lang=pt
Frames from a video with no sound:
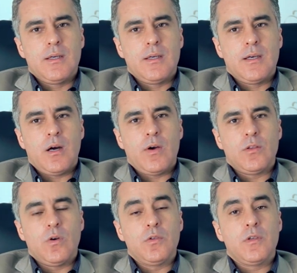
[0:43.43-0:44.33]
é, ao
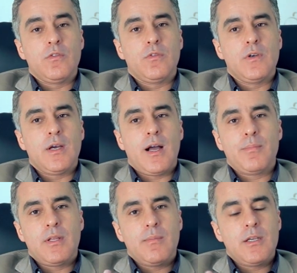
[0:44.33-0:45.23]
redor do que foi
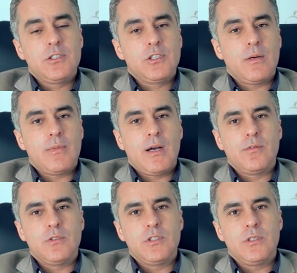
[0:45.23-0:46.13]
rapidamente
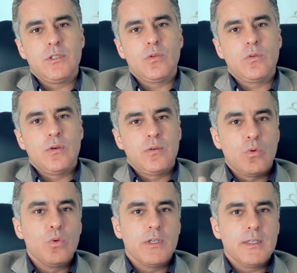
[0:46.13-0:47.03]
chamado de
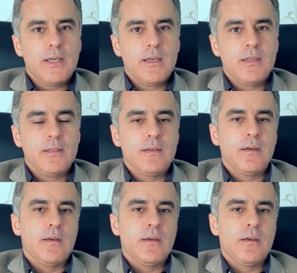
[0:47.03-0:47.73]
cura gay.